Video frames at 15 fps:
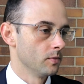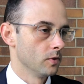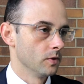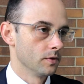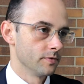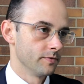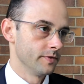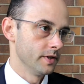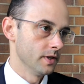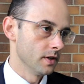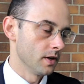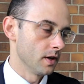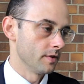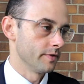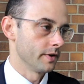Und wir
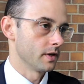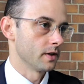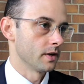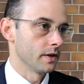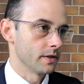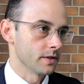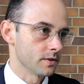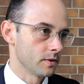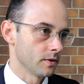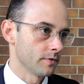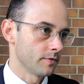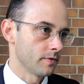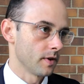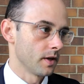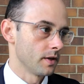entwickeln eine
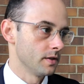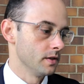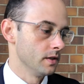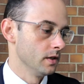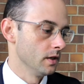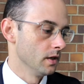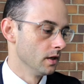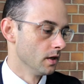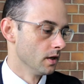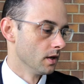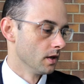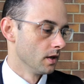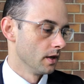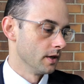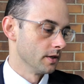Software, die
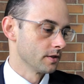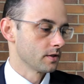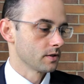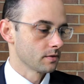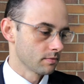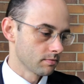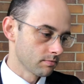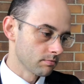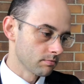es